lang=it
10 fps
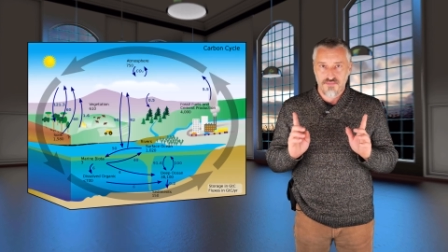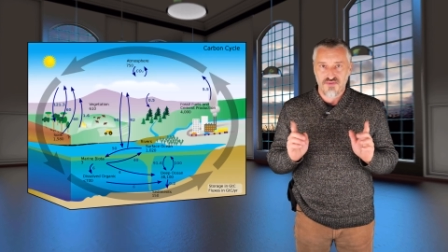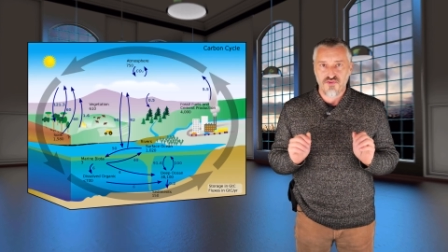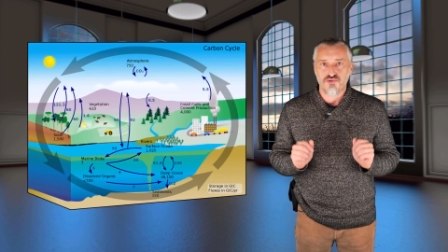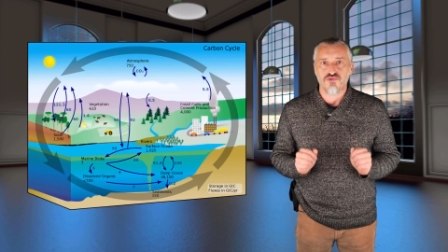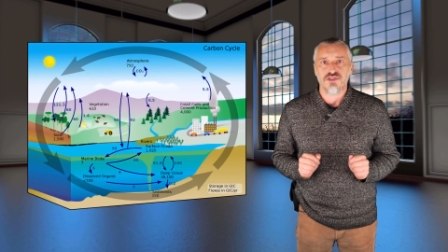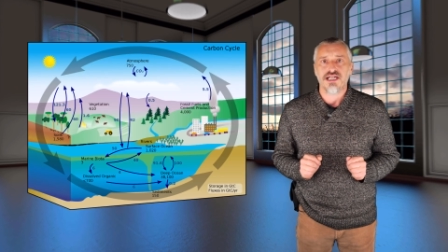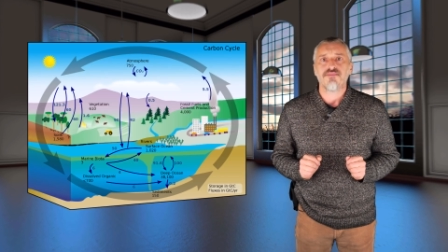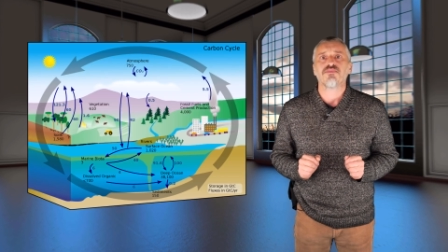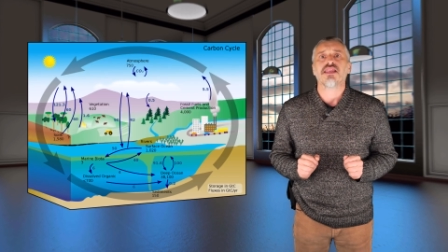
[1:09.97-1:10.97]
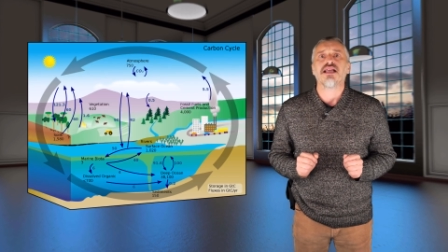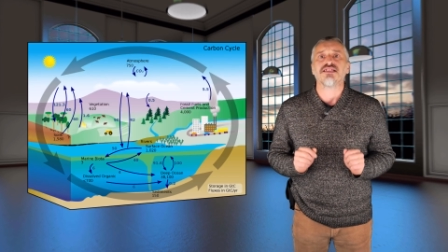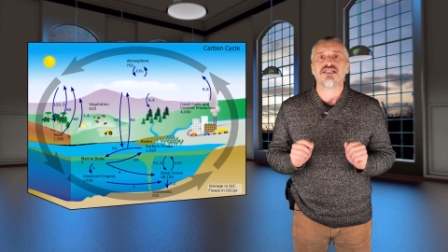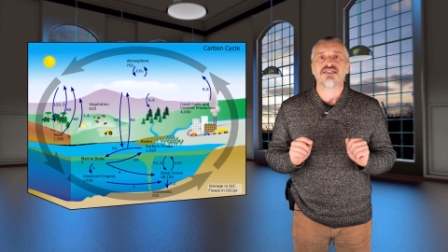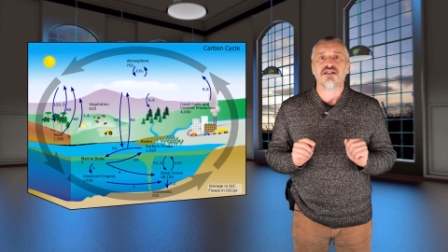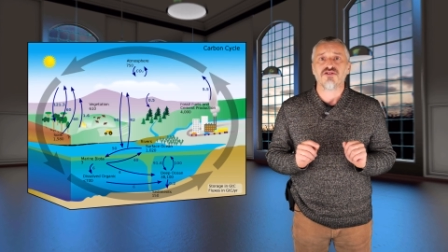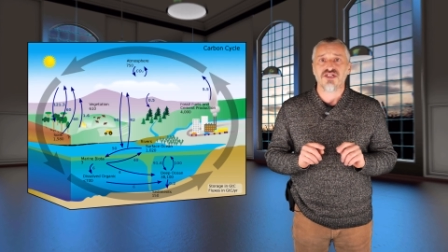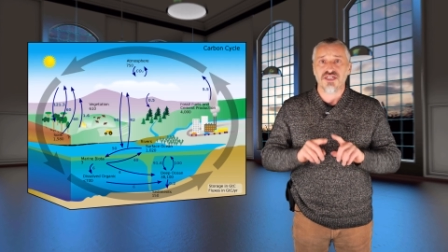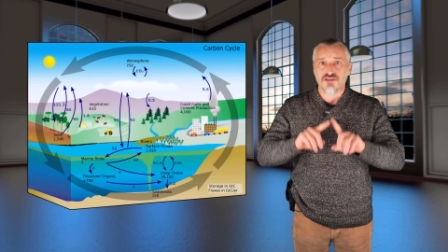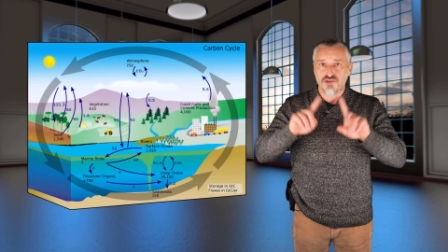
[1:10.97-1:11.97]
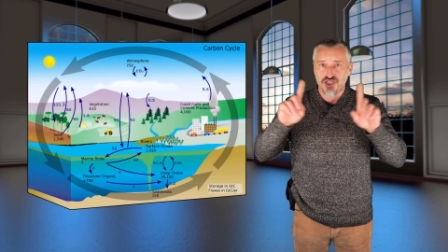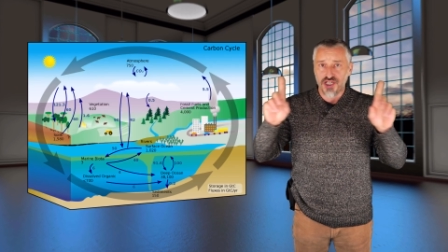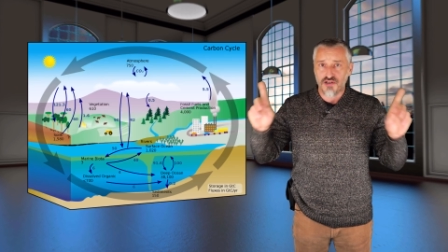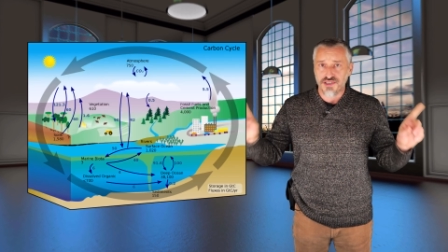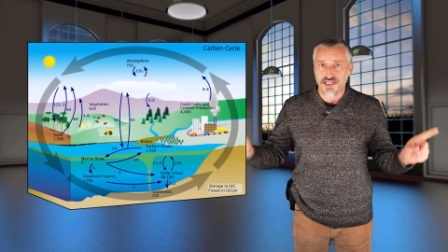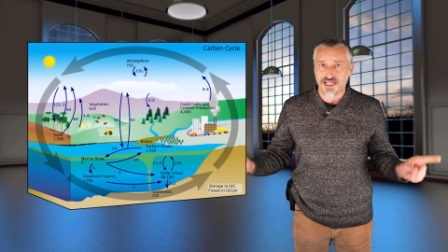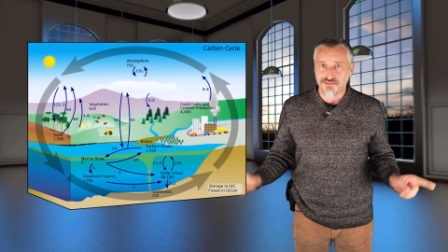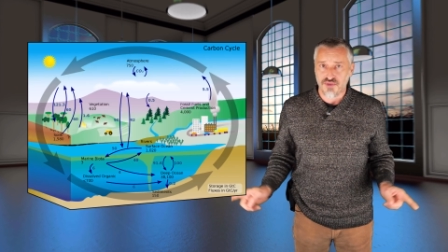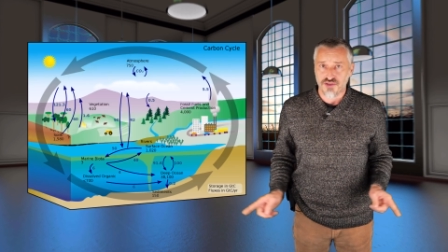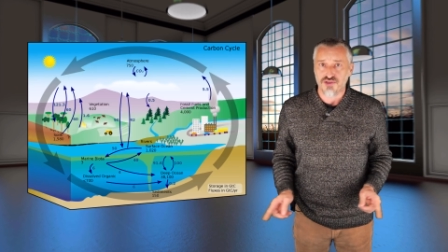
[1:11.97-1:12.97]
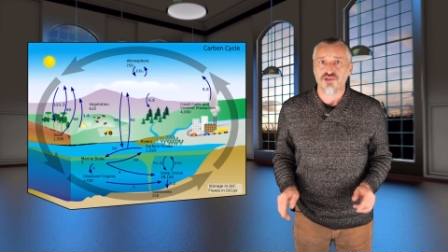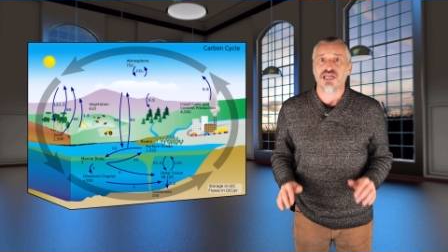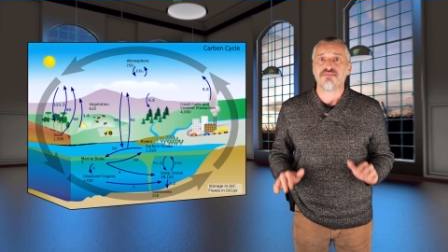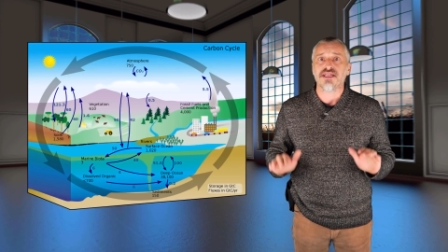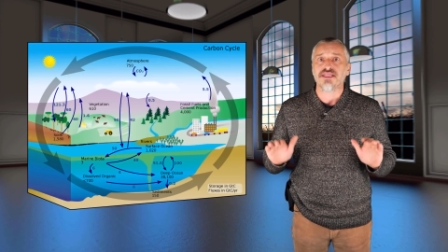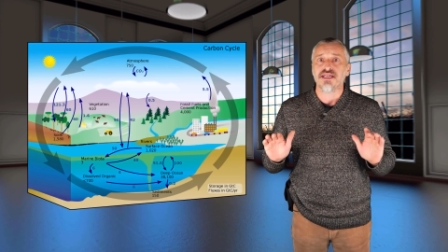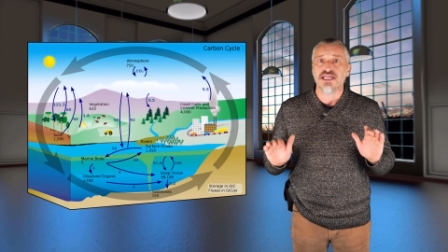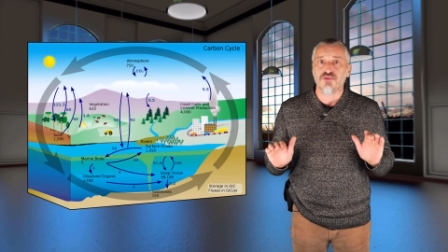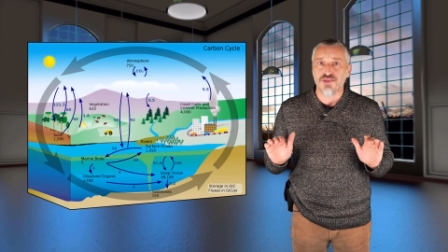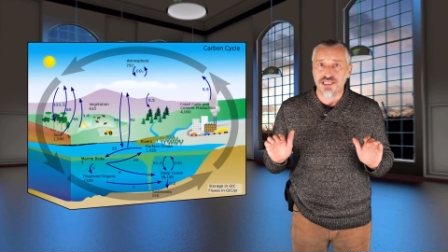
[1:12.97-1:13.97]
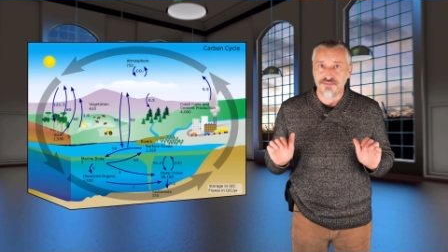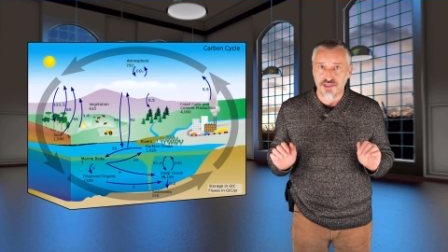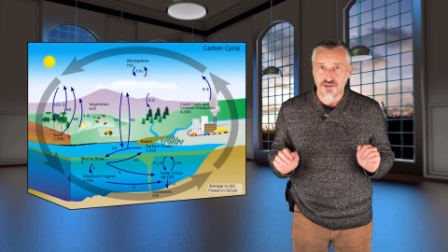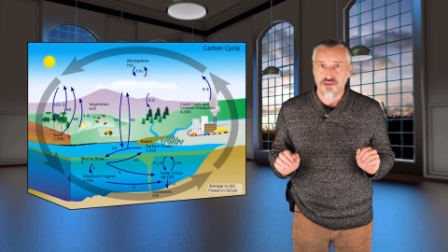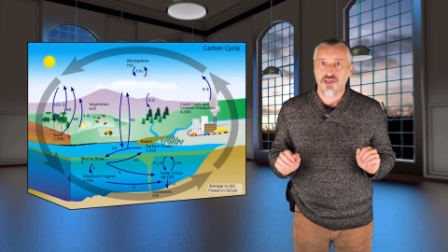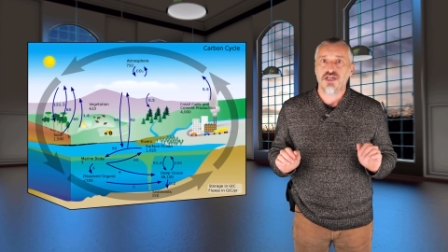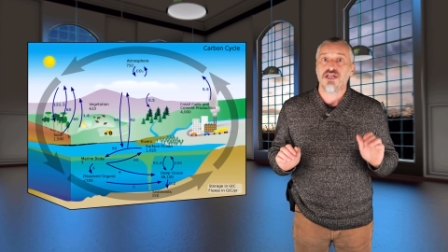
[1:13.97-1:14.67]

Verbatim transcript: Per fortuna esiste il cosiddetto ciclo del carbonio che mette in equilibrio